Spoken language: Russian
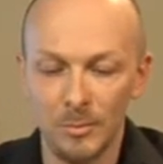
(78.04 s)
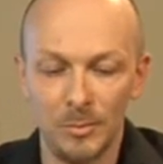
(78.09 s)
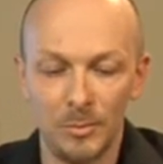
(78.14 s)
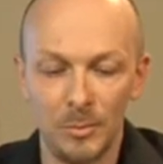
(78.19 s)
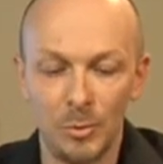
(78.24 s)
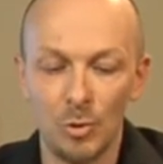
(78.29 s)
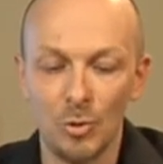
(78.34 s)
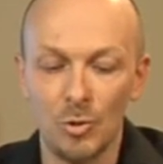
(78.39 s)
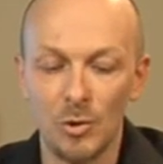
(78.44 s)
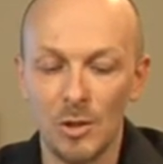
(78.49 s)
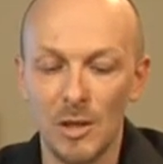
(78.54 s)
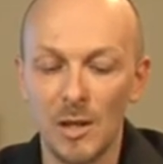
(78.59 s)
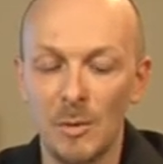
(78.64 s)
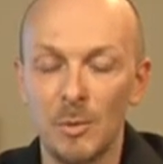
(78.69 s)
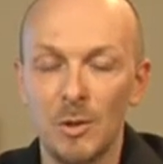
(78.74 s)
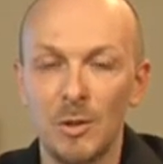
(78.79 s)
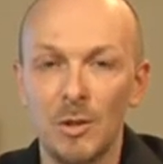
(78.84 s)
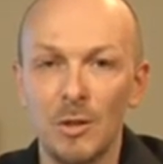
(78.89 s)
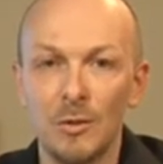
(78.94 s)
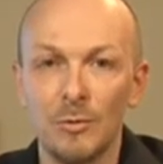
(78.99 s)
тот же
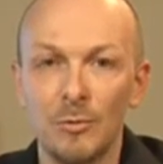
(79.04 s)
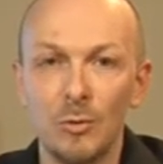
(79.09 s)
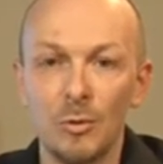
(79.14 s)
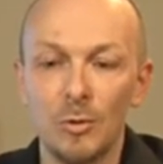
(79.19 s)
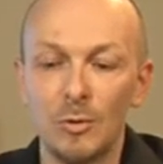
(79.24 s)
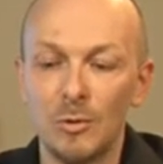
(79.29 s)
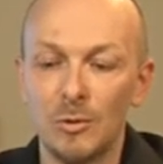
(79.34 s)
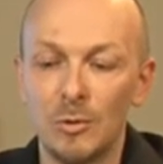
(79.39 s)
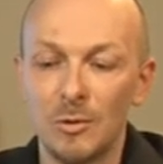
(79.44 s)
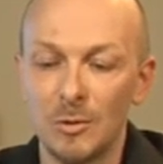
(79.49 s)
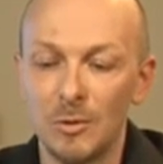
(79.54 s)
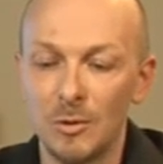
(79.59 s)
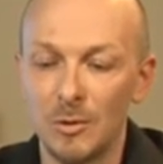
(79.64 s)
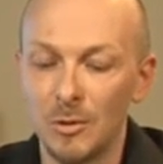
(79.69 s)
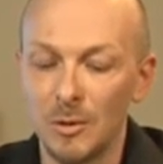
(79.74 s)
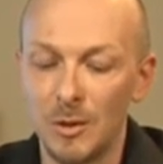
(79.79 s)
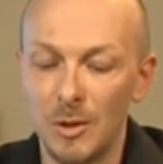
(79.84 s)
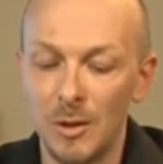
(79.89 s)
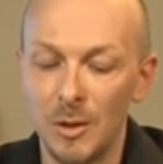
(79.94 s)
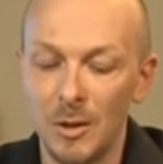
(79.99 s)
самый телефон
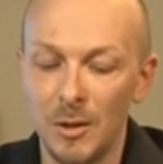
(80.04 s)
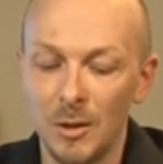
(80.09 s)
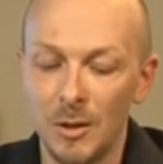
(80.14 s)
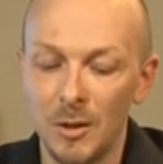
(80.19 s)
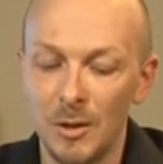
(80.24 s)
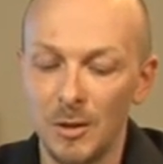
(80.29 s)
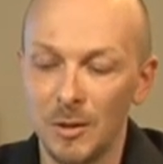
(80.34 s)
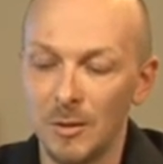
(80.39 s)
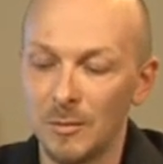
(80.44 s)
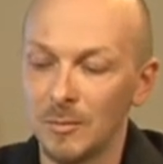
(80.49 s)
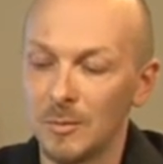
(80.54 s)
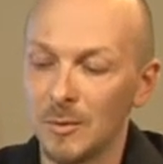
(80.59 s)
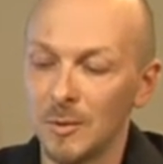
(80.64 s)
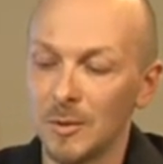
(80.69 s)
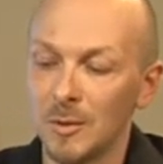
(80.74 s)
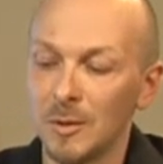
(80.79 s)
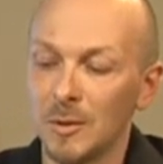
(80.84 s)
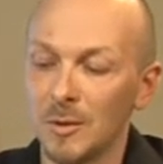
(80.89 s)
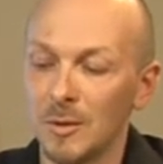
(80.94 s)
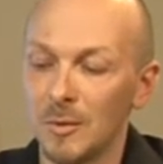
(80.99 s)
или
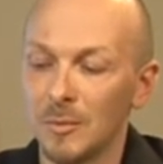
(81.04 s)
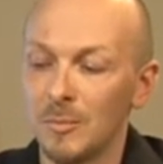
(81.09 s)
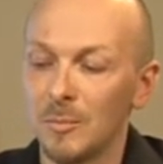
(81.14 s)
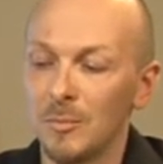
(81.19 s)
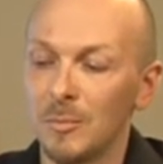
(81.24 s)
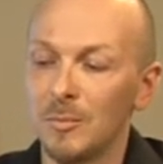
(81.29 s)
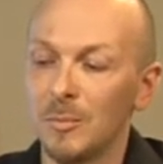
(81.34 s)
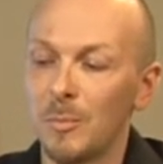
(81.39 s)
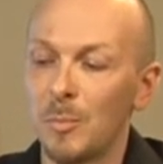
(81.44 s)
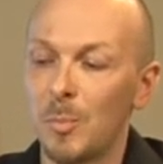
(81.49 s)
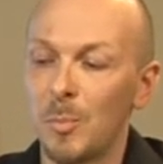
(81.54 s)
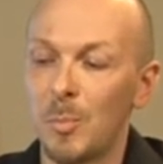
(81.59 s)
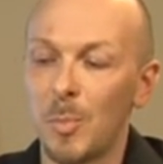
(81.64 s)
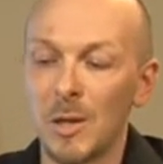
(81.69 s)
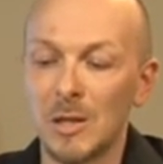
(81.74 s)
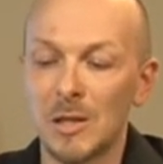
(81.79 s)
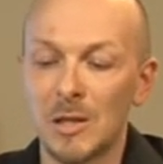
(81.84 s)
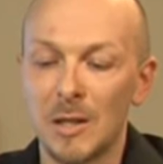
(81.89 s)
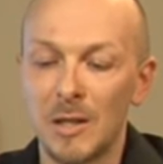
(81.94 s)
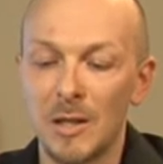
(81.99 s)

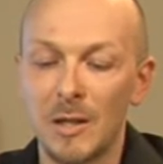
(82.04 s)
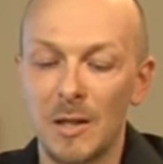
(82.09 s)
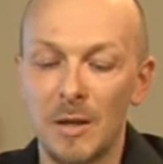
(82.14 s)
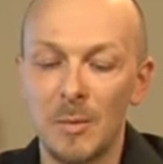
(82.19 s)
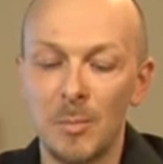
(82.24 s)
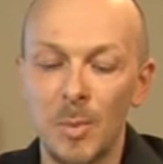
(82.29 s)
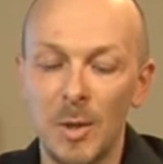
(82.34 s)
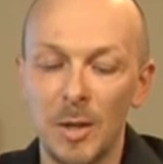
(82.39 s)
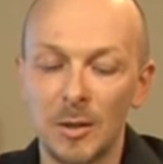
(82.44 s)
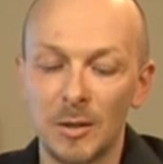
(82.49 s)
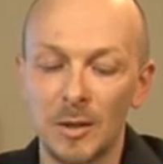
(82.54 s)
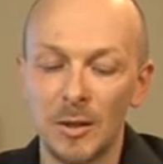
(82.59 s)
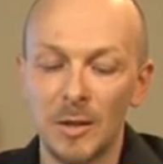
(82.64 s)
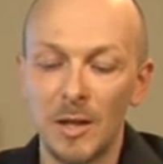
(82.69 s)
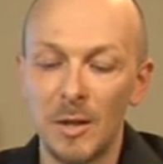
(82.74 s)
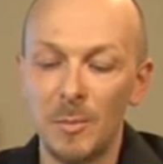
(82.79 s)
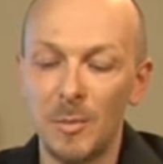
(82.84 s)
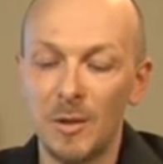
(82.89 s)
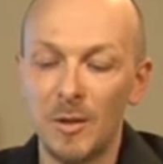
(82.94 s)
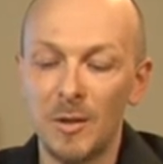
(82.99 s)
простая компактная
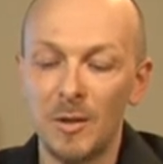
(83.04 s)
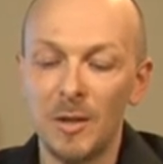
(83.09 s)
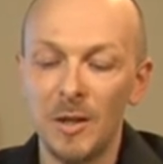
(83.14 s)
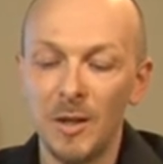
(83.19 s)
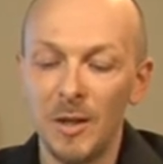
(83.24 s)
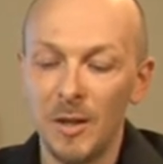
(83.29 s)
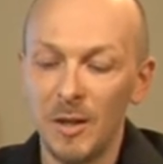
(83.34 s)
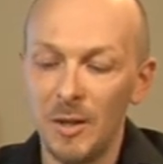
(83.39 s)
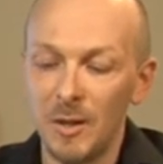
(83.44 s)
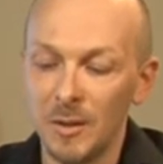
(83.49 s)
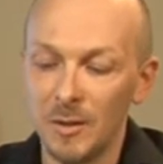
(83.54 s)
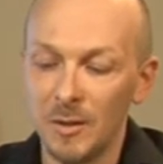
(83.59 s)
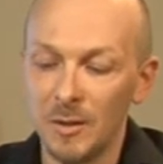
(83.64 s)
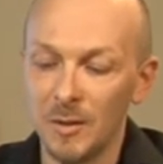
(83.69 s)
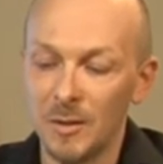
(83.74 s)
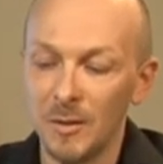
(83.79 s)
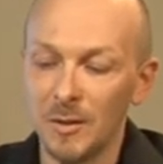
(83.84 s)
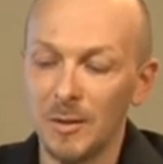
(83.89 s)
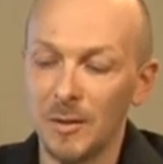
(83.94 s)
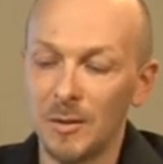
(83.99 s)
камера,
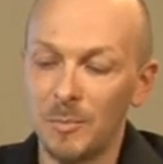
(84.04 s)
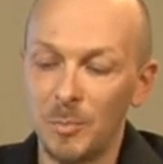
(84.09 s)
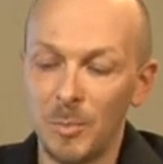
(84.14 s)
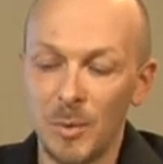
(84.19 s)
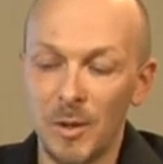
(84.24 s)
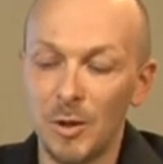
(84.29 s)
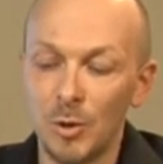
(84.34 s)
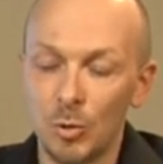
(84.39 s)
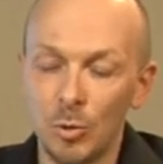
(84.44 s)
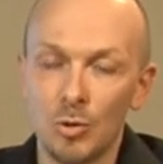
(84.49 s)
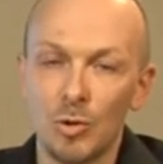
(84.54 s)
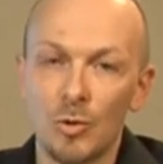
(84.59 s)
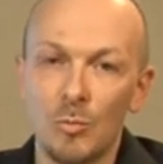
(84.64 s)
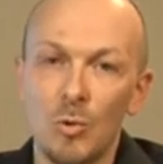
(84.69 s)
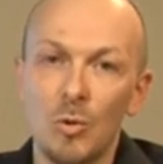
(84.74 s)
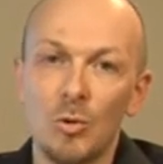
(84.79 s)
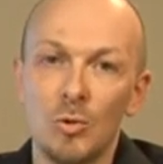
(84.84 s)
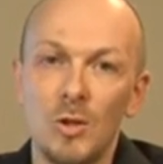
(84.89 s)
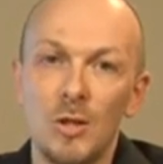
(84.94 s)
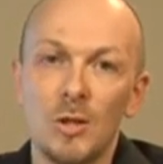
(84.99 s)
они тоже
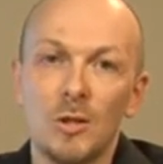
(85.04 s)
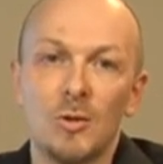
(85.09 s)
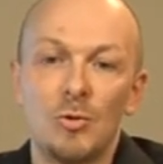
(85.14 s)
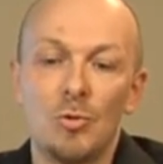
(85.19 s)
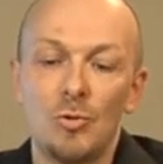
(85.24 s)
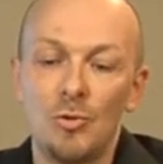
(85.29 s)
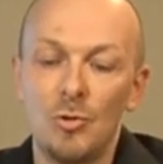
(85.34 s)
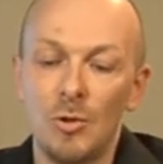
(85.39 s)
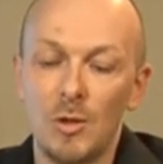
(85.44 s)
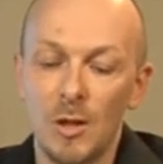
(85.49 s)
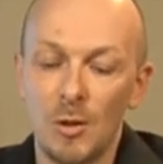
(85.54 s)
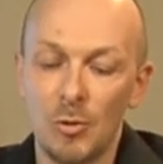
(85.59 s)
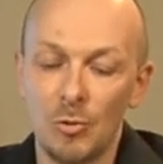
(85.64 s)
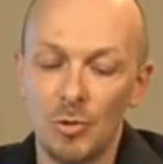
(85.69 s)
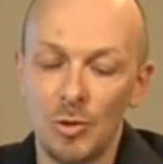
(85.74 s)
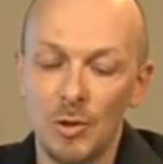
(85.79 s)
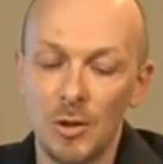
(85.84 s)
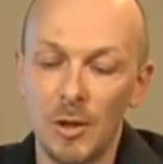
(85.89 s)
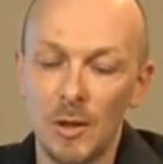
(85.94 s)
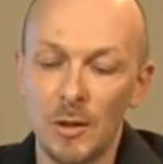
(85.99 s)
могут делать очень
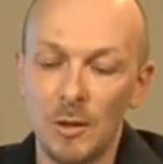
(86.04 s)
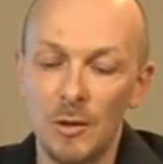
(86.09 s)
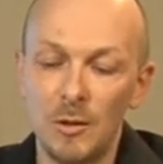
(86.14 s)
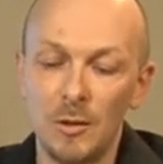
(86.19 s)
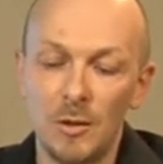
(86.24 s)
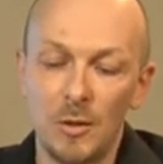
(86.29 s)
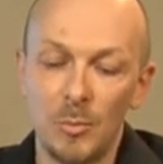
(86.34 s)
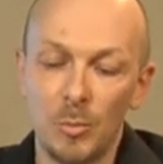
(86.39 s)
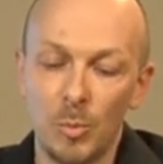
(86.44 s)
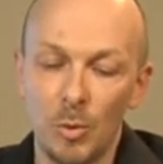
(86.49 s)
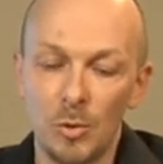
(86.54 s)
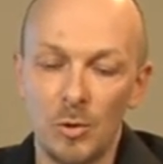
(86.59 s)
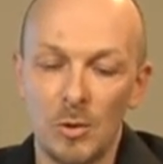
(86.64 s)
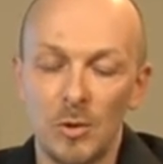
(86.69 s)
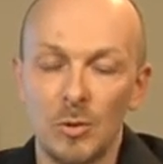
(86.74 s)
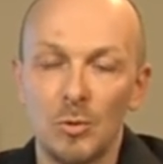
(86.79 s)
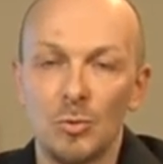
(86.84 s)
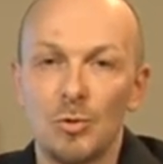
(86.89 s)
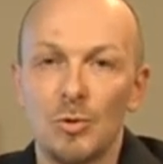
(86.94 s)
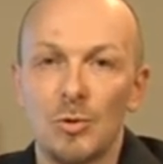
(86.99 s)
хорошие картинки,
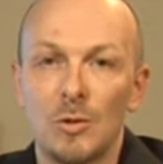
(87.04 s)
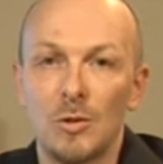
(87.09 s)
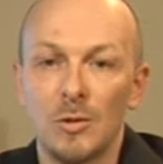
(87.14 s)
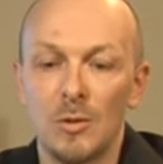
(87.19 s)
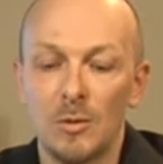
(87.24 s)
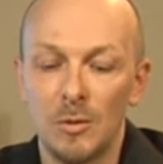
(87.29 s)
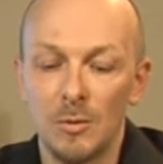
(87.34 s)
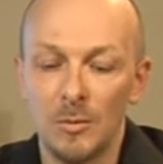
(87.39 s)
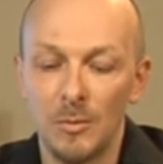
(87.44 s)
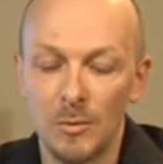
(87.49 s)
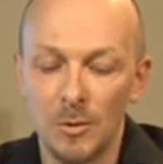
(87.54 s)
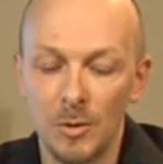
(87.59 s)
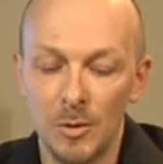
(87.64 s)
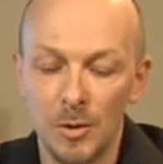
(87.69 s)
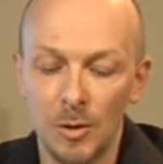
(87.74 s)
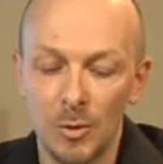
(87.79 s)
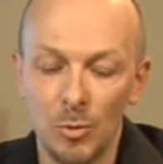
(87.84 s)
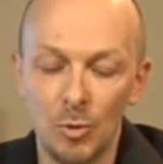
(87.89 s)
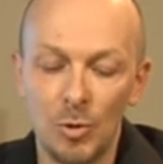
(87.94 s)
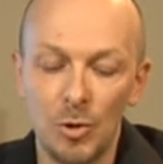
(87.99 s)
просто нужно
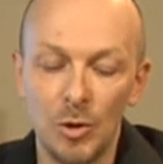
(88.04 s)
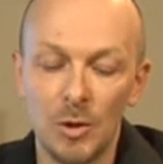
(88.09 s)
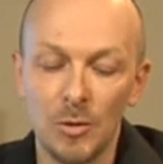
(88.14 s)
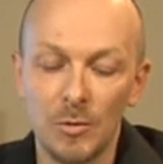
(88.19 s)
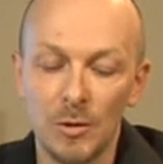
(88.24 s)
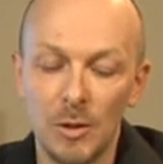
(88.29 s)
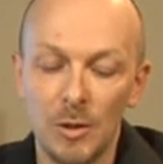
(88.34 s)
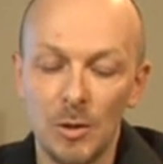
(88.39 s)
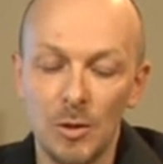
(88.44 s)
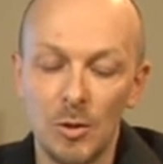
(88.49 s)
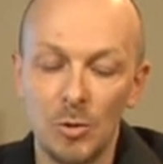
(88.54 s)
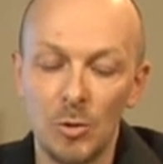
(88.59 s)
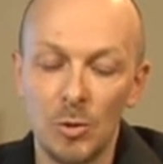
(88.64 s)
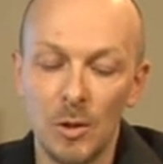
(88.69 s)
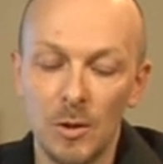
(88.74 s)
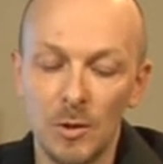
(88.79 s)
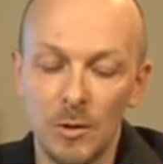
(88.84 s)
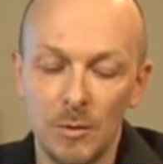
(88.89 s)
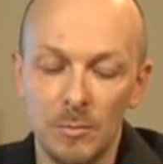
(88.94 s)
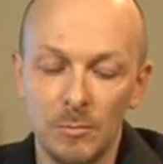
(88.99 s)
учитывать эти
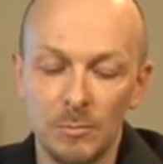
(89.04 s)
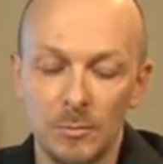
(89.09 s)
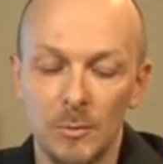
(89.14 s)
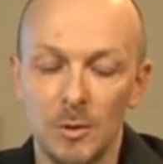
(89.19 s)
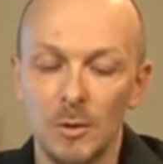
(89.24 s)
нюансы.